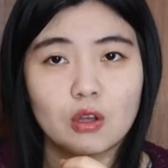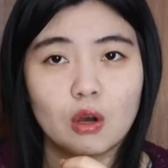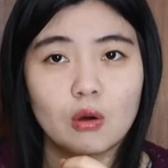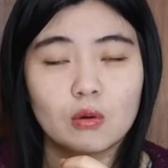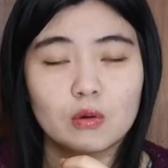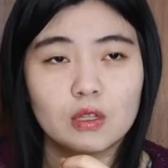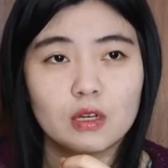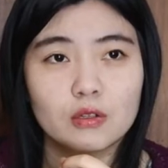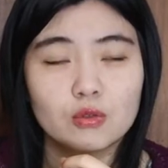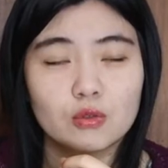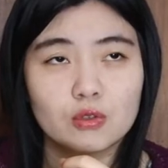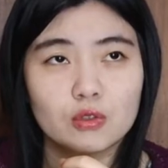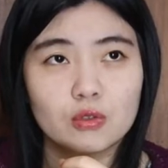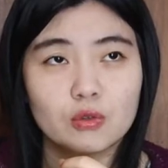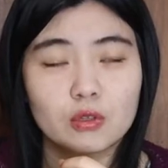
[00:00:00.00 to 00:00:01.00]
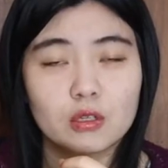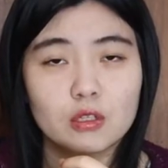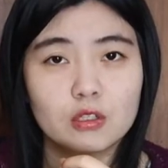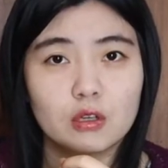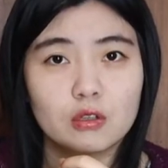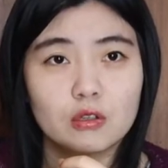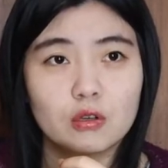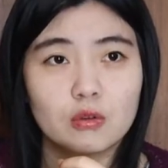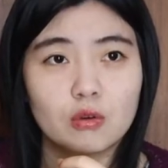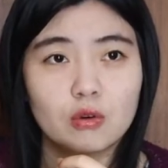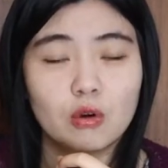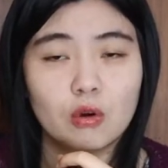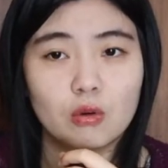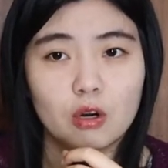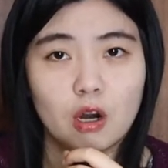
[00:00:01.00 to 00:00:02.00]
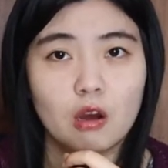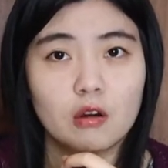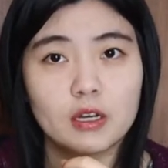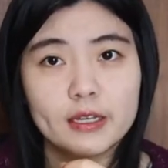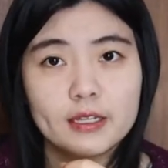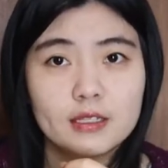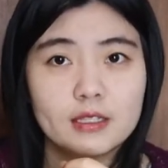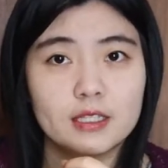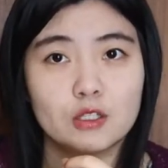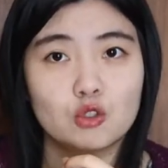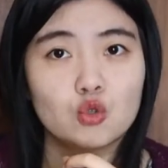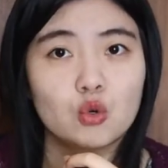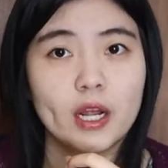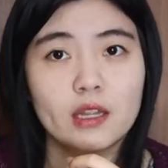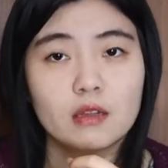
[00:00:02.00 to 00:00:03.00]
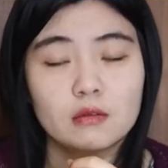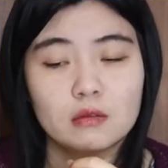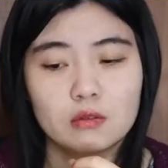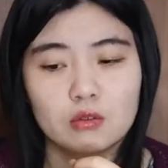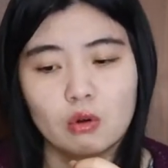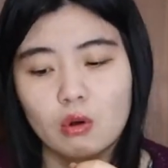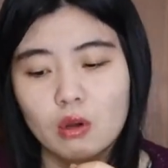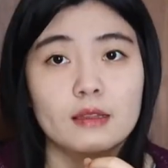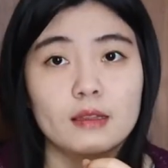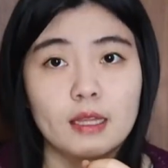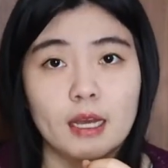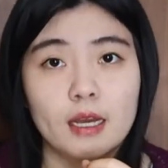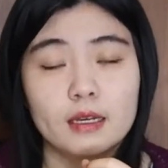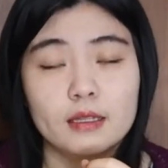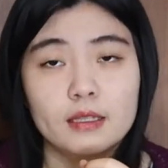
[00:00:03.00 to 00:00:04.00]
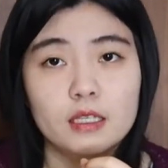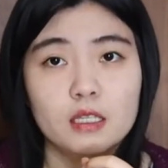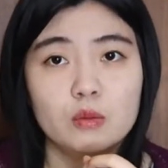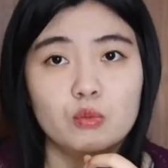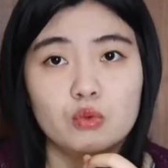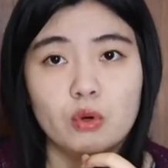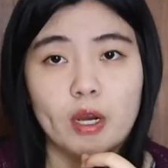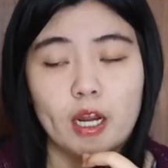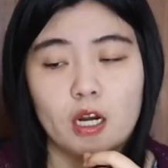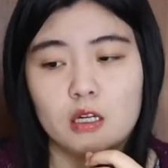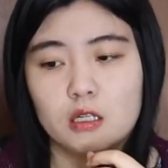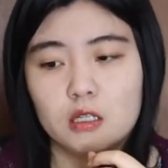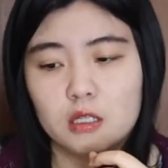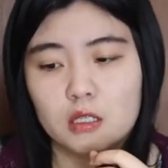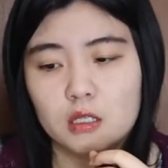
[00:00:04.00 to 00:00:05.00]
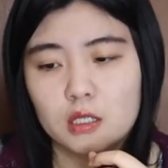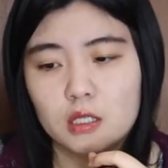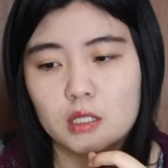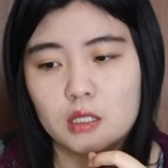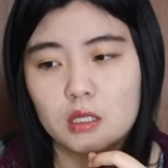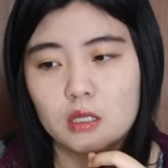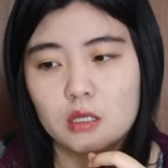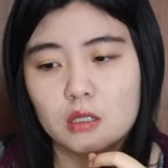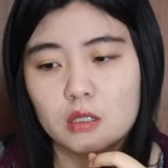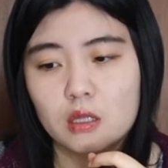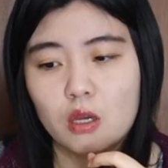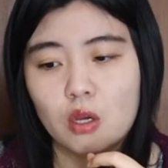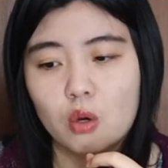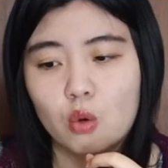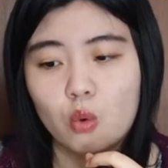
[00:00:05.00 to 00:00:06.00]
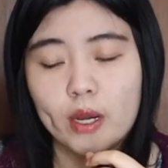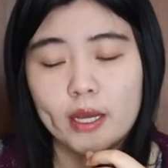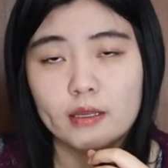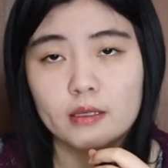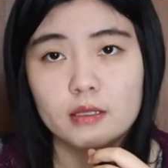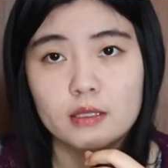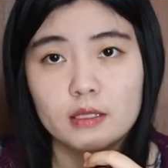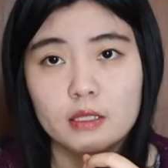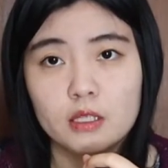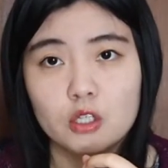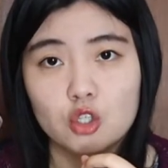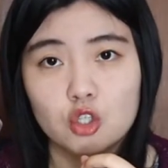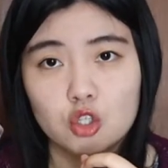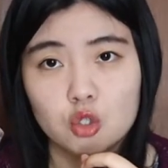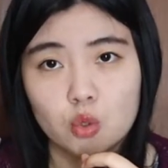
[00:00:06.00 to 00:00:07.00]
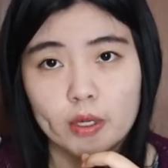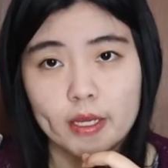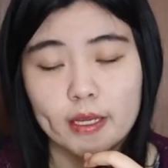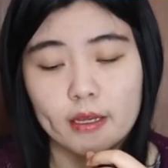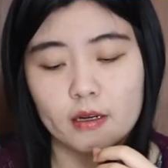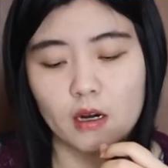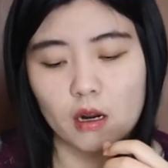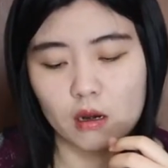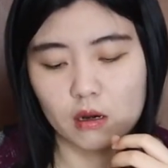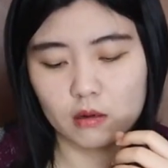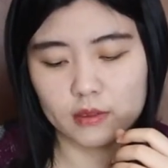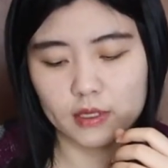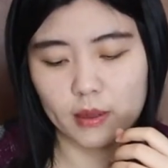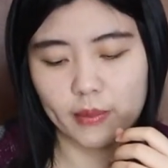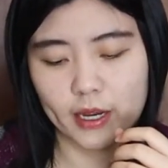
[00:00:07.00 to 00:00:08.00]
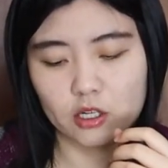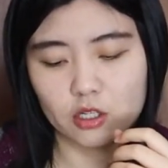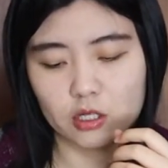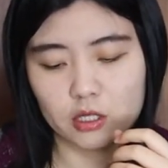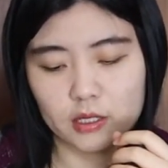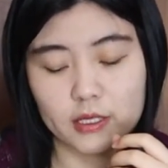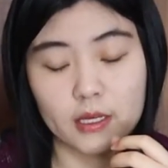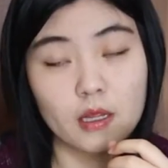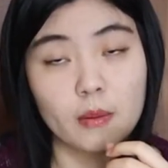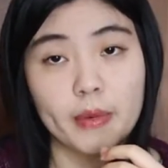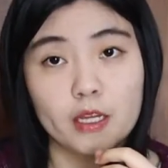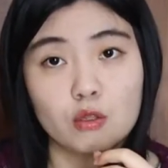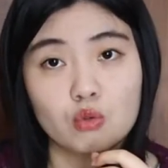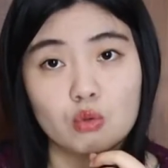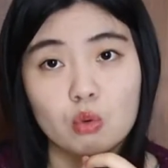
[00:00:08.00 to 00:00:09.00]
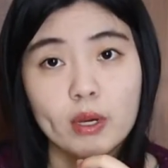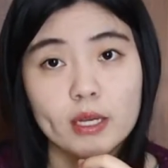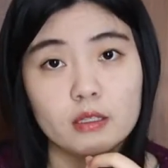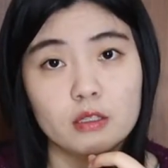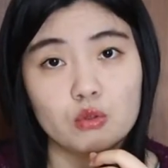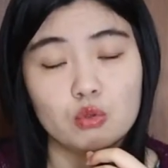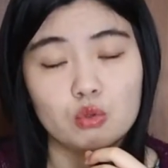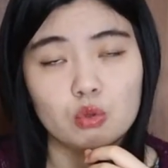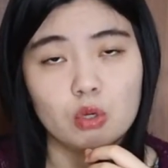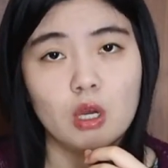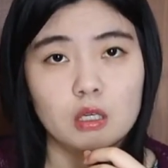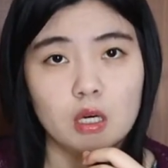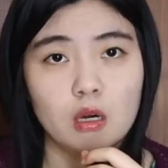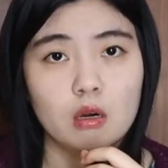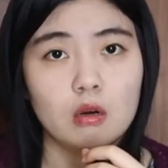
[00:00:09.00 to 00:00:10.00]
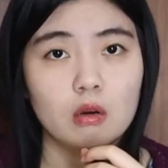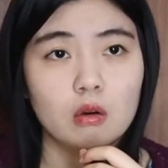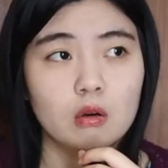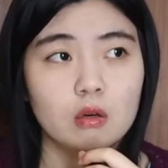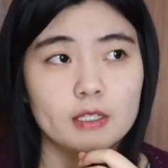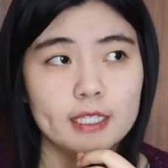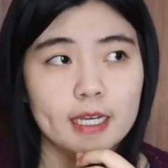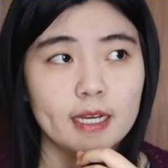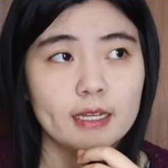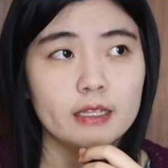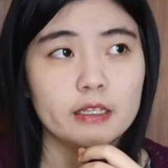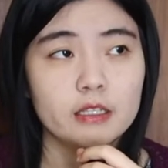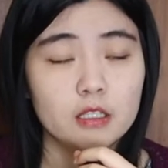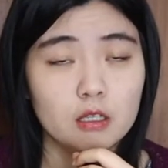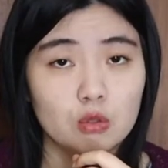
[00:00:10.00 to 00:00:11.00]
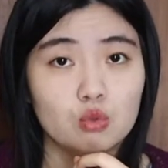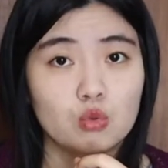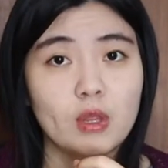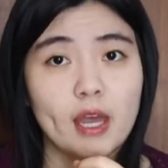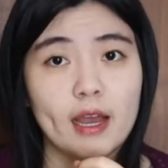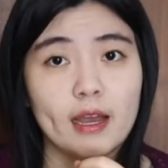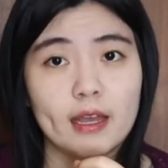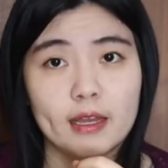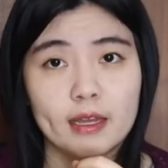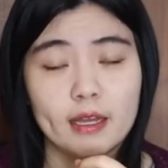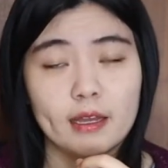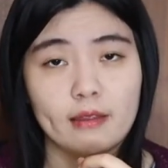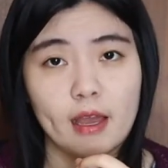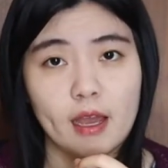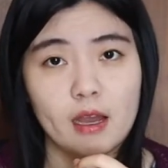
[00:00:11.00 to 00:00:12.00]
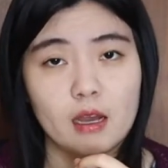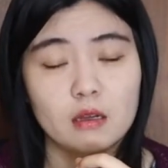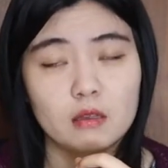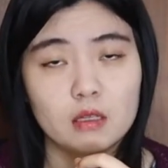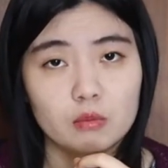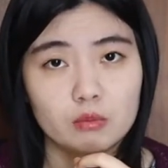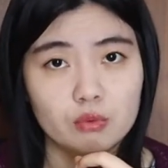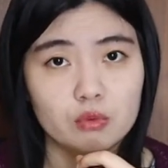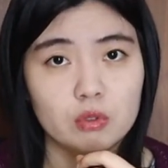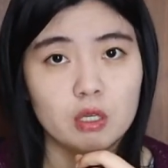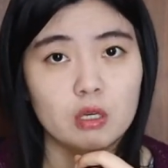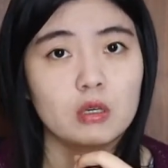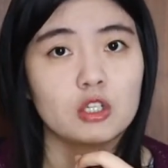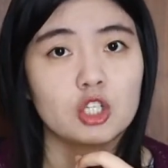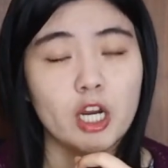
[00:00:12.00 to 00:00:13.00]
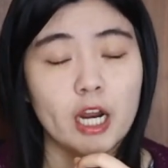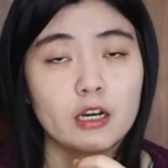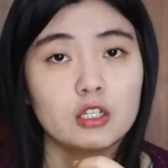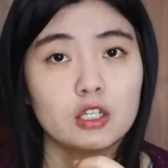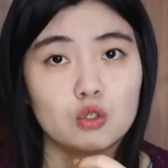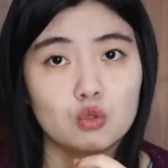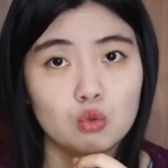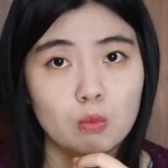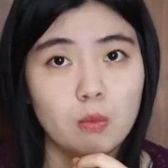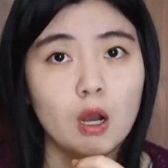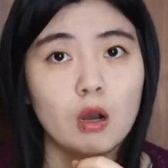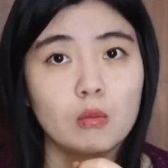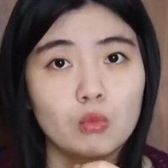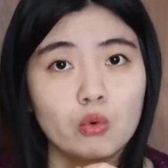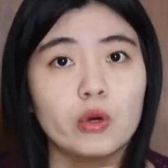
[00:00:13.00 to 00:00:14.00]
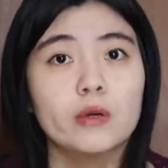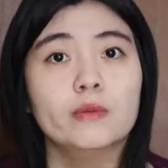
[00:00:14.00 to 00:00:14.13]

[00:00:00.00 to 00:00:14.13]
头的，就是有一个小小的孔，然后可以挤出来的那种。那第一步还是先。灌一些水，然后再把这剩下的白醋灌进去，然后加一点小苏打，看看它能不能产生出泡沫。